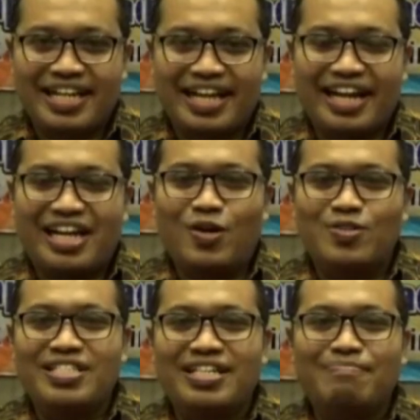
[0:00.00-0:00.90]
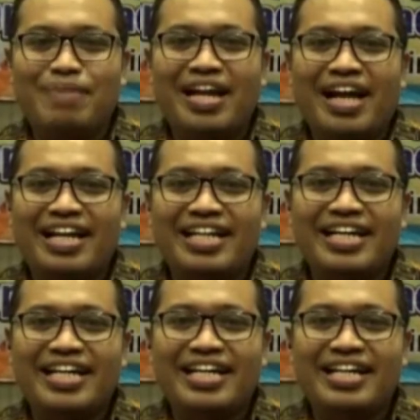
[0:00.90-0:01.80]
grand launching
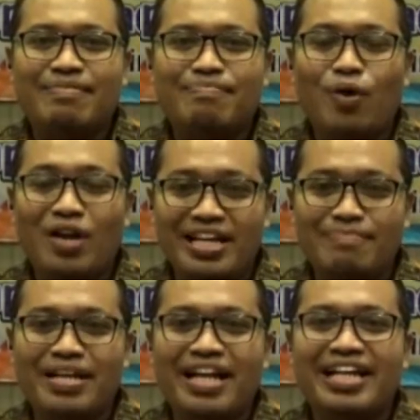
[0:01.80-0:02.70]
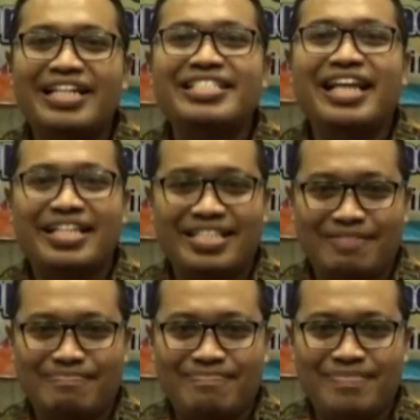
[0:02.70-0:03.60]
pilkada polling pilkada
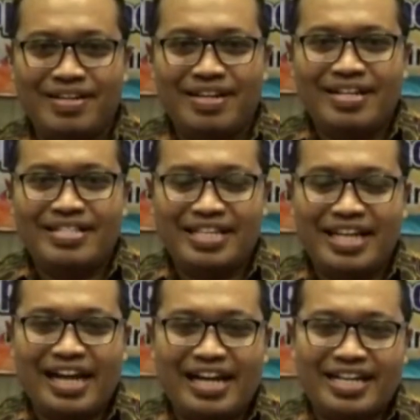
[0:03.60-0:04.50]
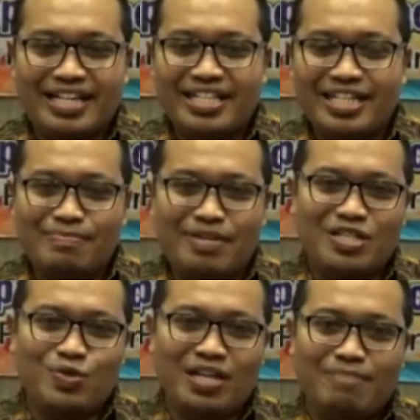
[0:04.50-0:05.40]
Cilacap. Jadi kita
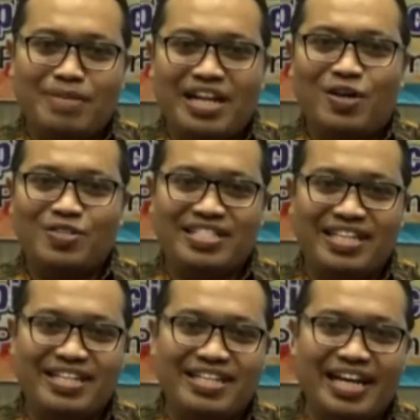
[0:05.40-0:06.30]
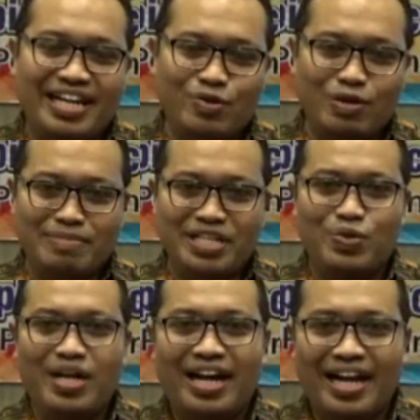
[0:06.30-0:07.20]
sebenarnya sudah pre-launching dari dua
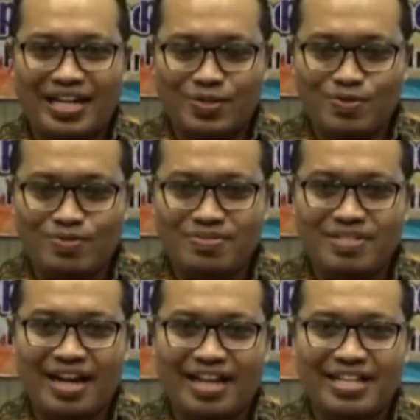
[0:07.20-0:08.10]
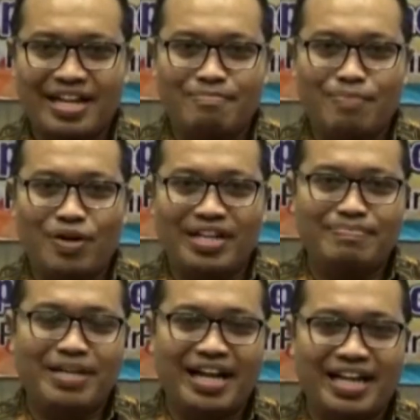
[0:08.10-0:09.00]
minggu yang lalu terkait dengan
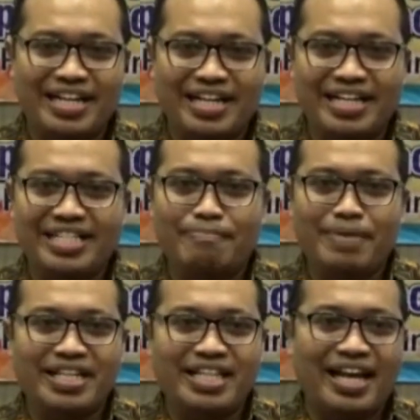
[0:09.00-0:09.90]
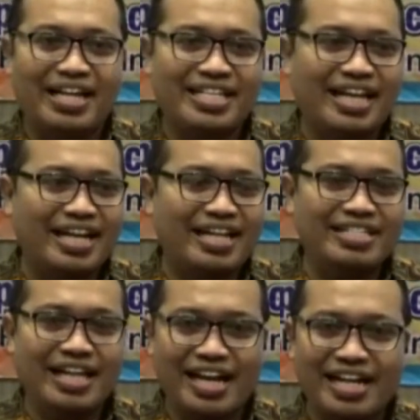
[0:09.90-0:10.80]
polling pilkada ini, tapi kita laksanakan
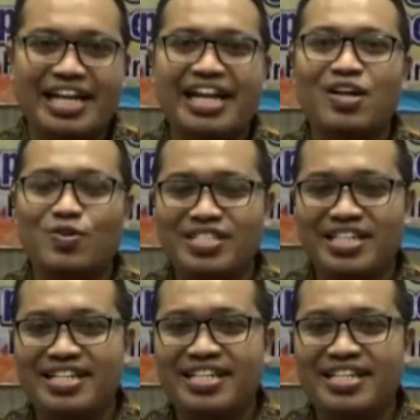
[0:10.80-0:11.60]
sekarang grand launching.